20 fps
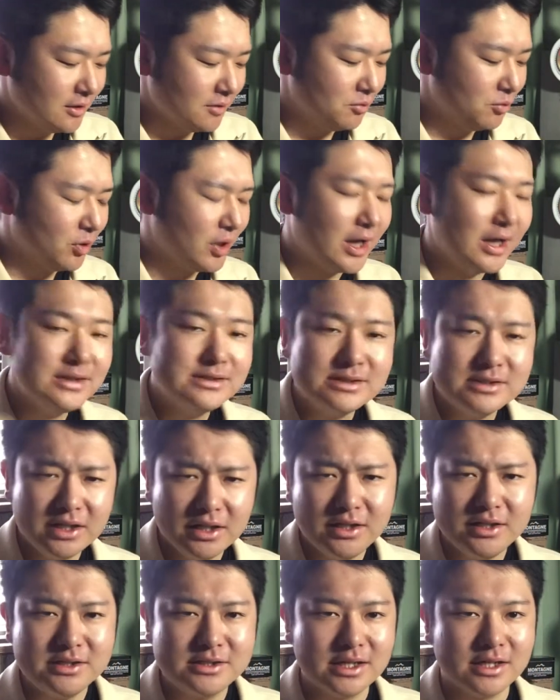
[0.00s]
もう完
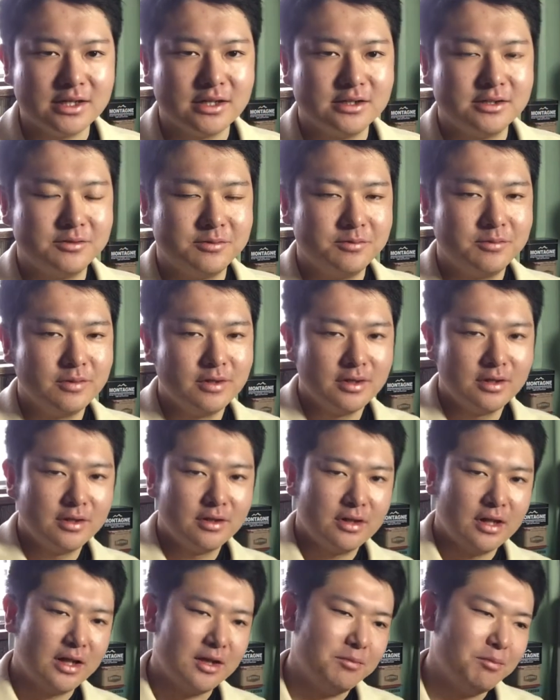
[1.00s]
全にさ、
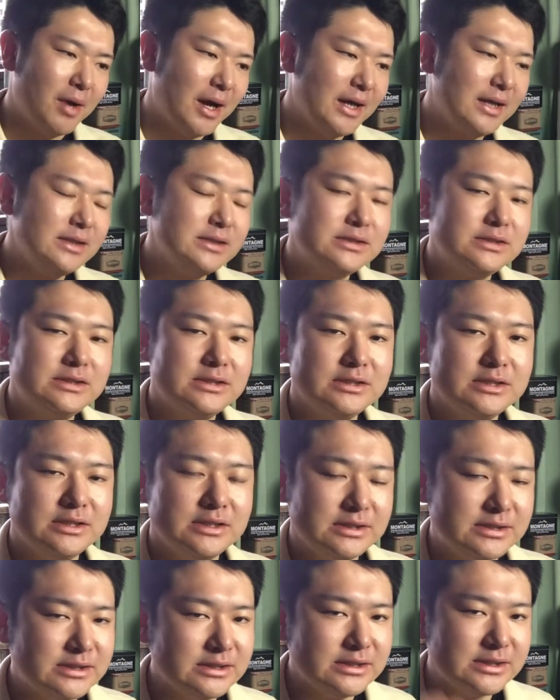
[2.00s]
何、毎日、
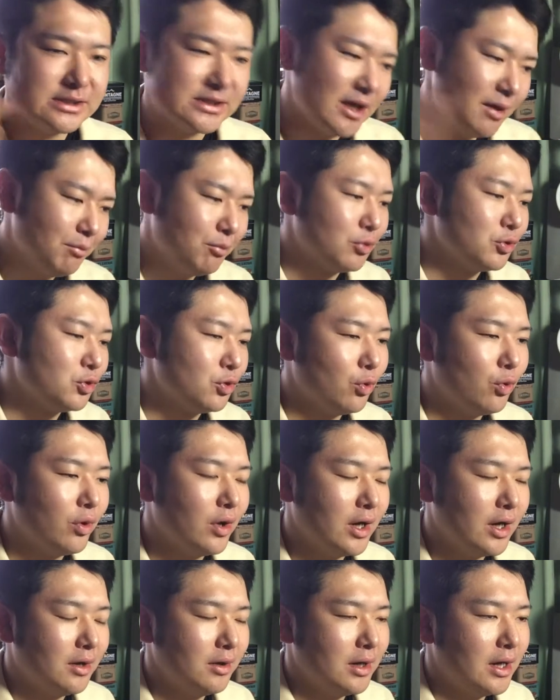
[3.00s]
1日3本動
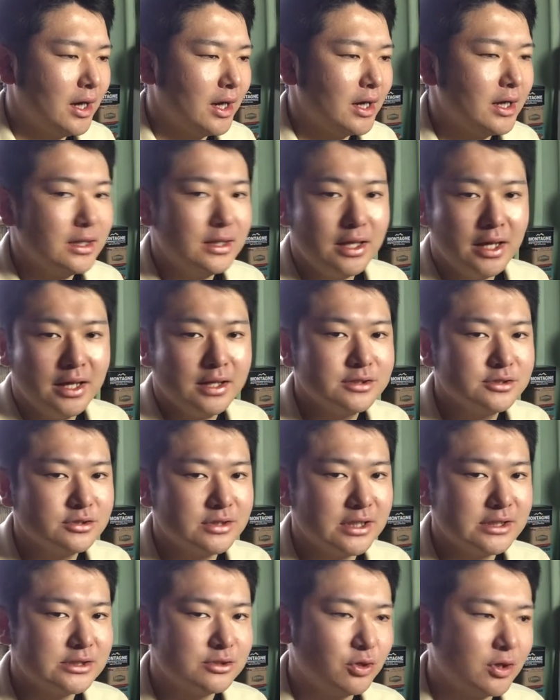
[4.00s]
画上げて編集
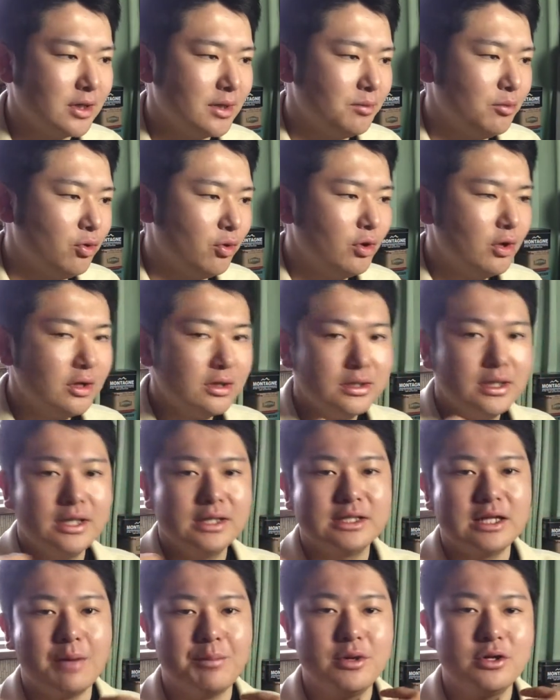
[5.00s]
なしとかでも、ただ
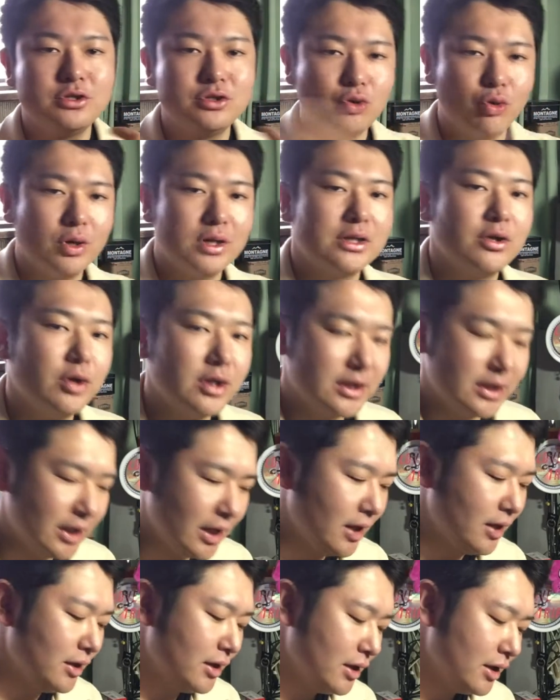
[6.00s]
食べる動画とかで
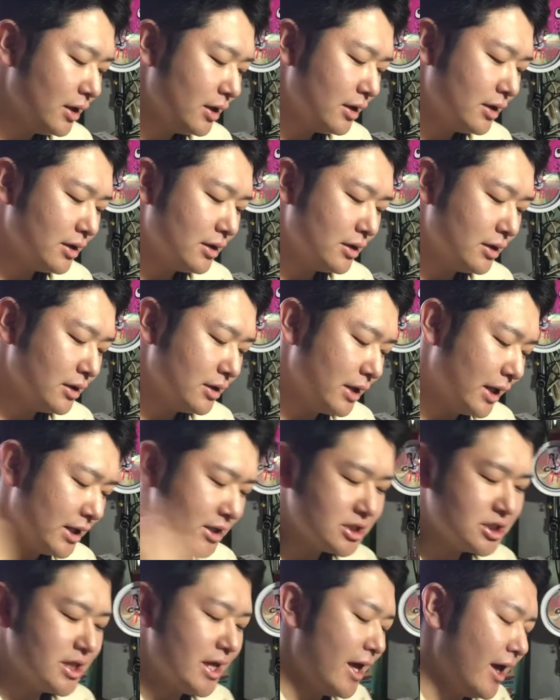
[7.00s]
ね、出
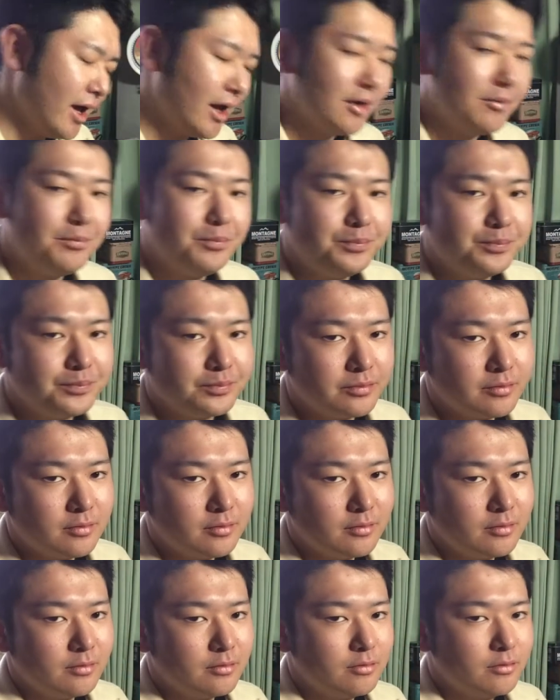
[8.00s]
して
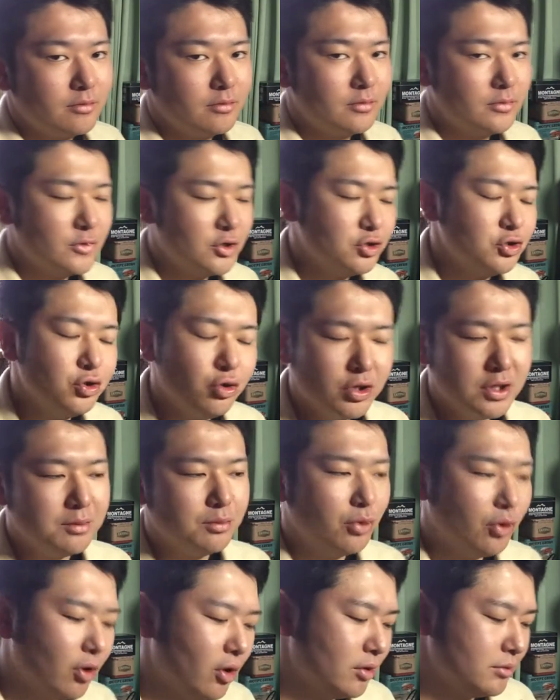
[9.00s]
るより
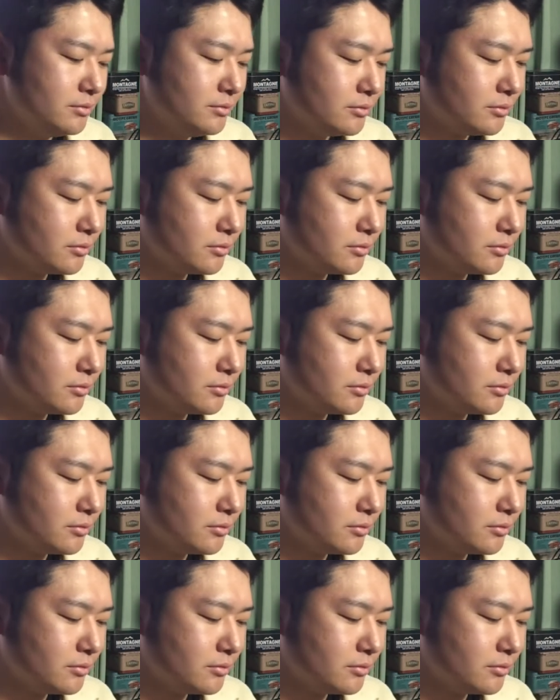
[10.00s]
も、